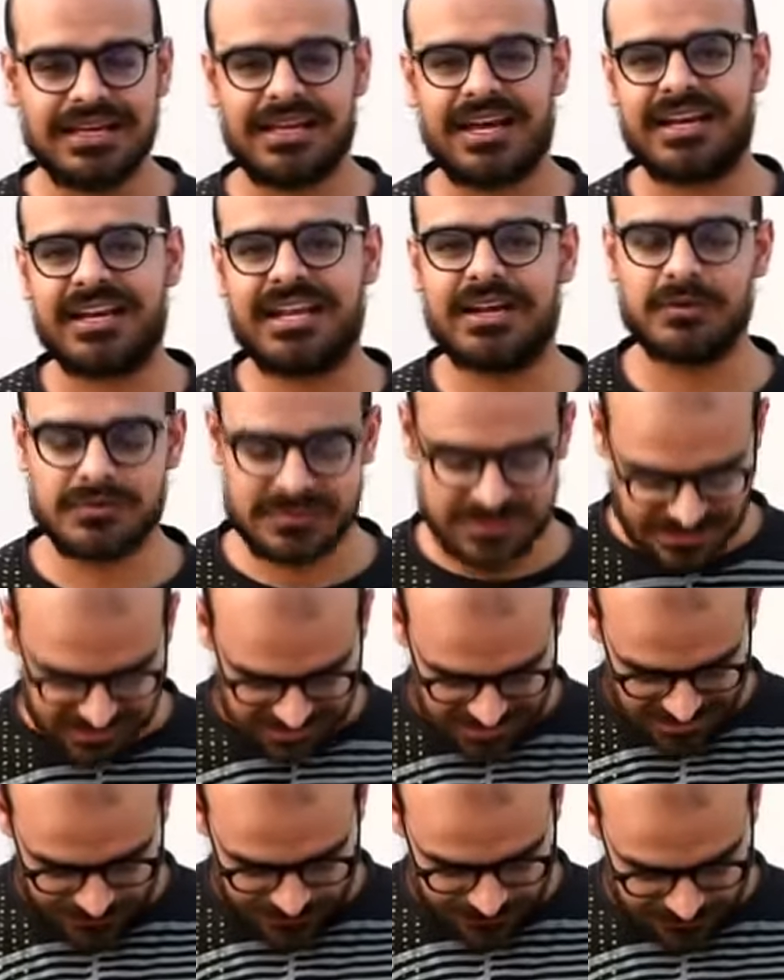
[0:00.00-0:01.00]
करना कुछ नहीं
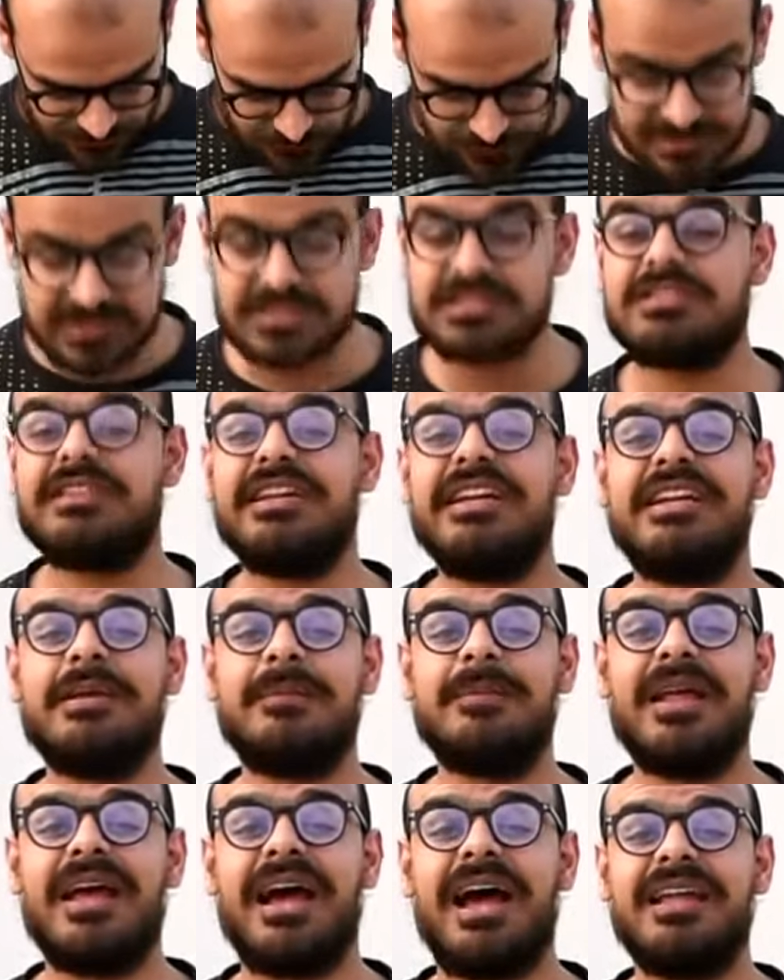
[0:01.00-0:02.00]
है आप बिल्कुल स्ट्रेट
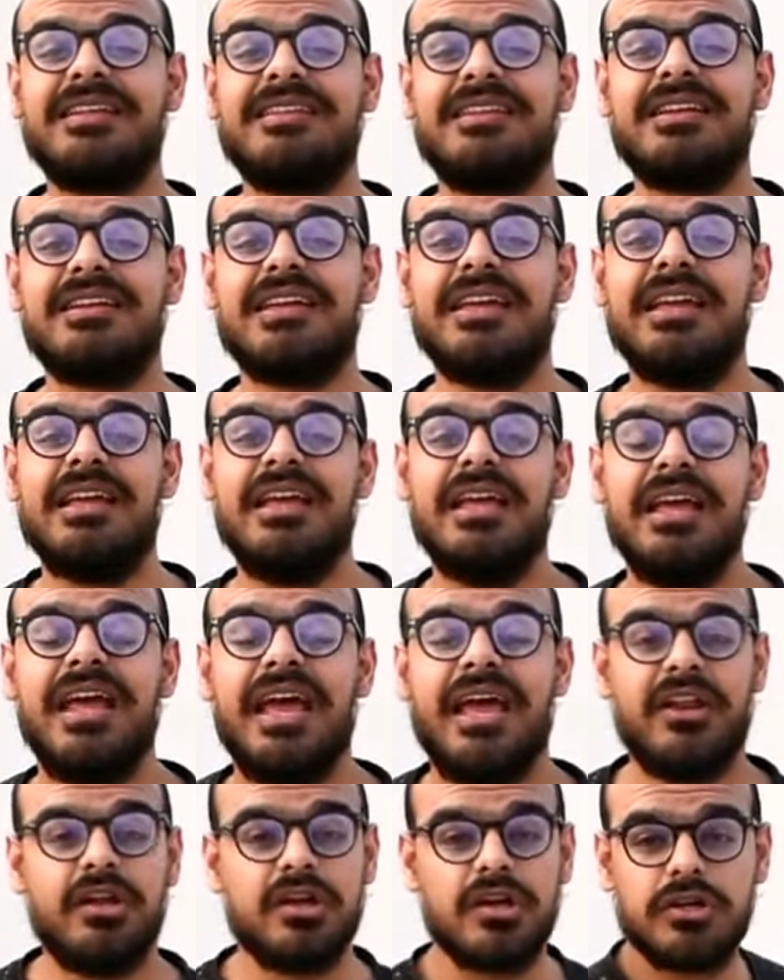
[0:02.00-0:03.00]
अपने हाथ रखें
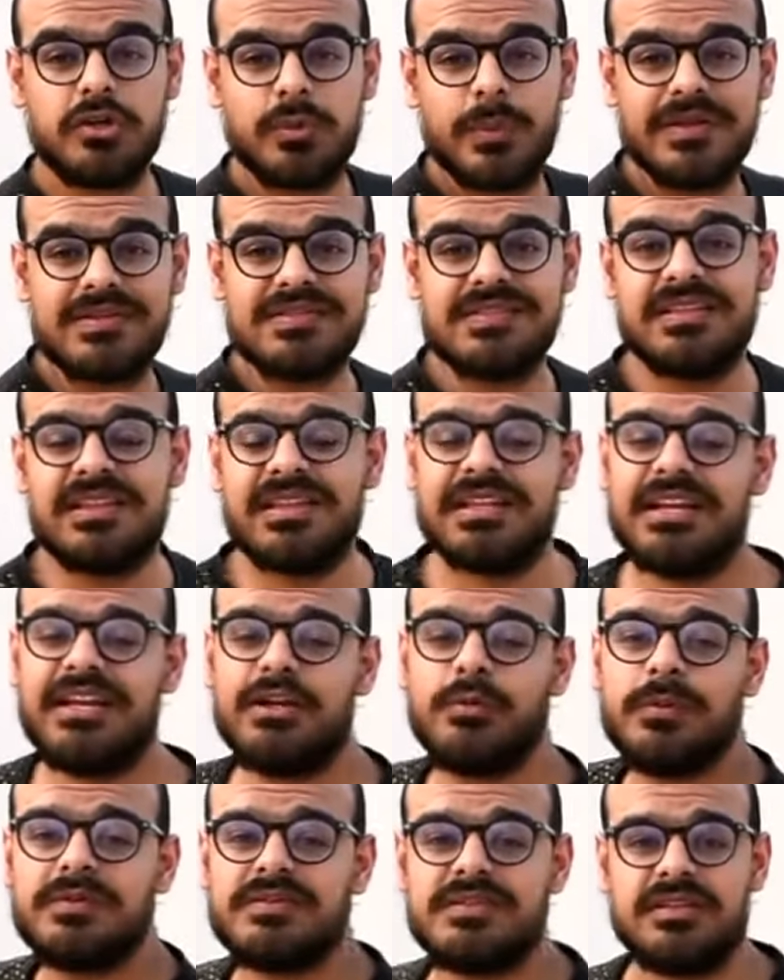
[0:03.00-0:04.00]
एंड यू गो ट्विस्ट इधर
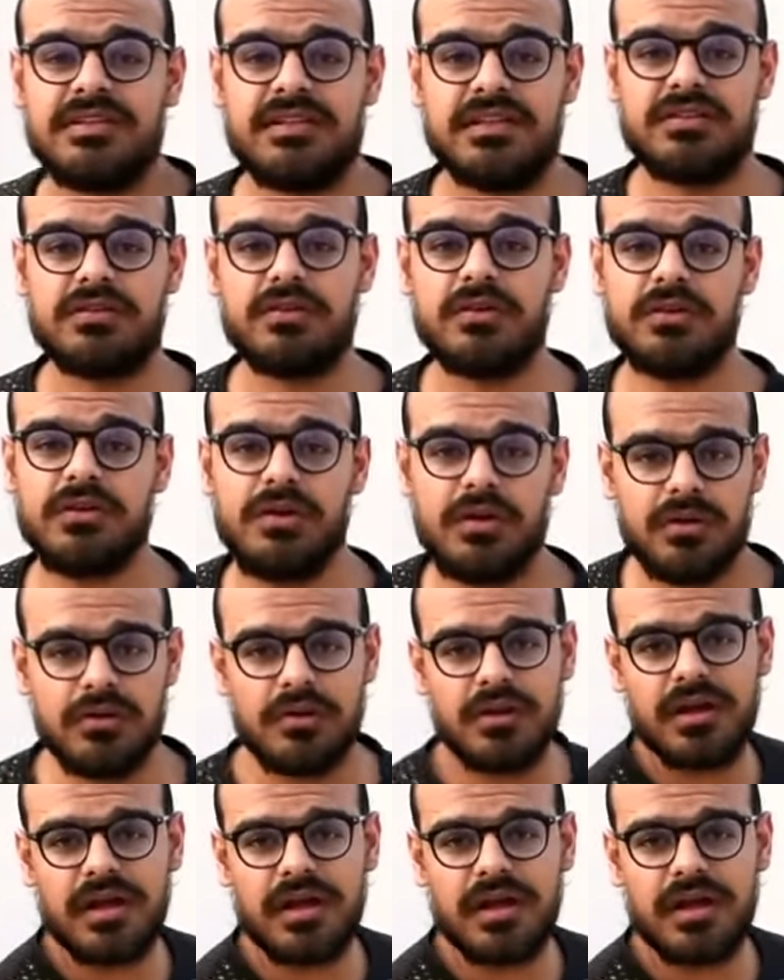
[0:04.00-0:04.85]
एंड ट्विस्ट इधर सो यू गो